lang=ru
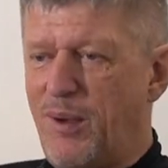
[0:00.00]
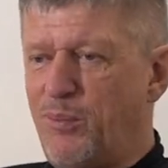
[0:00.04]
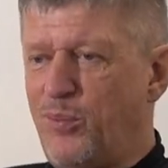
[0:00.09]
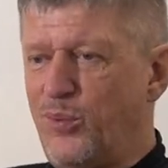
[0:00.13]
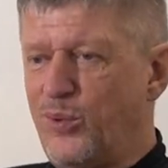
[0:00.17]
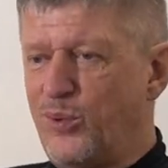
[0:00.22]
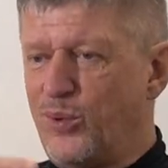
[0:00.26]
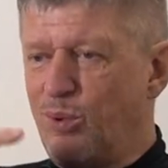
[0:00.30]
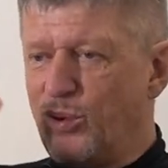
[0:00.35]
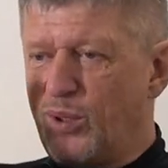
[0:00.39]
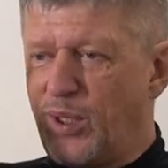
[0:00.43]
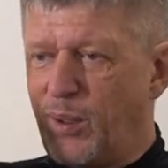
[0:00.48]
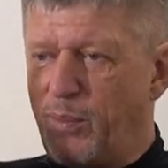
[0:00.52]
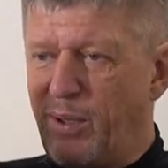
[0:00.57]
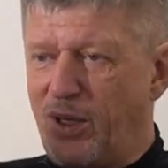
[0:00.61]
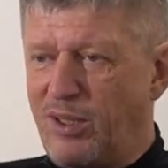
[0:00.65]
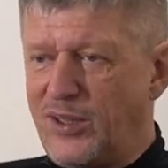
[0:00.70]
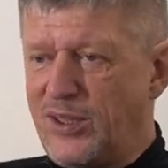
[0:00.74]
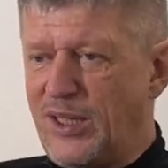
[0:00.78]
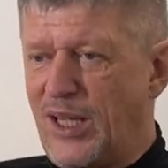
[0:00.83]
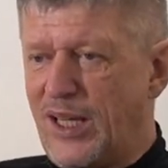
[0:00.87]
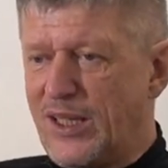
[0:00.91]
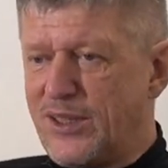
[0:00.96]
будут
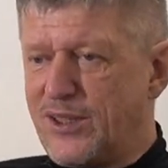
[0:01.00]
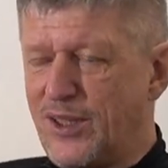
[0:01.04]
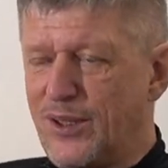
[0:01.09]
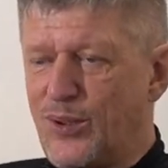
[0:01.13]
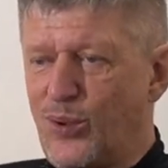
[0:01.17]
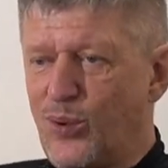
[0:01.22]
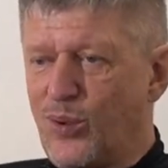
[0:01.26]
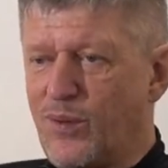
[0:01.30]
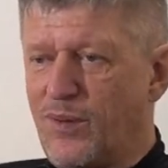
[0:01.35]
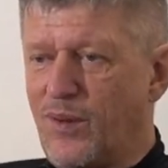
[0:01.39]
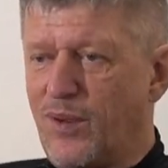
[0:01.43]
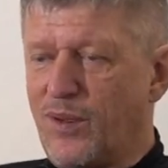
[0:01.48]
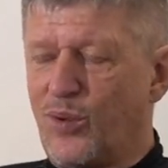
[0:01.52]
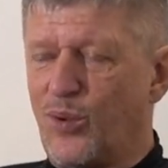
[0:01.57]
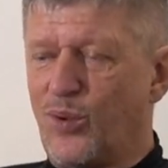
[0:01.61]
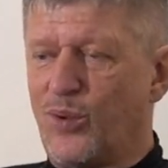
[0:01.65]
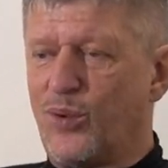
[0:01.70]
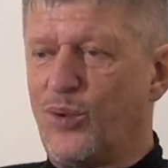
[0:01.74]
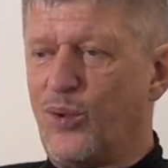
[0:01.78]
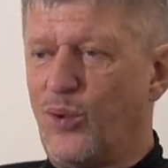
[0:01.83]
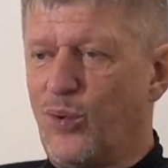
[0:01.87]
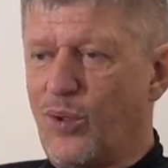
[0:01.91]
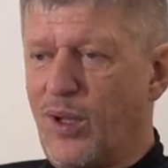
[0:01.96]
обращаться друг
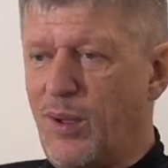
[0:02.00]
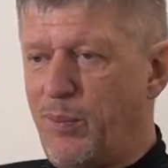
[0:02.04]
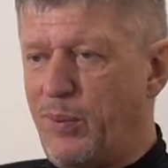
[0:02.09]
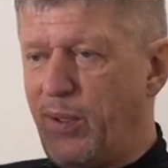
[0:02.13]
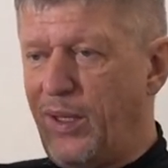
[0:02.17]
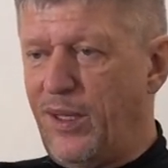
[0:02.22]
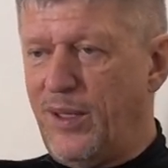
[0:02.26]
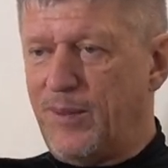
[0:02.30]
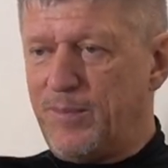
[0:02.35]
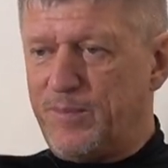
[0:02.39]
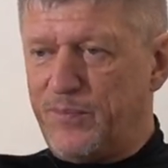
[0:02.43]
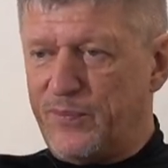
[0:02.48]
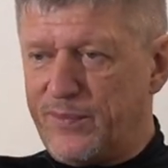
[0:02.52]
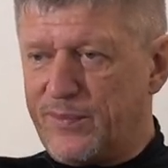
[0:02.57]
вокруг друга при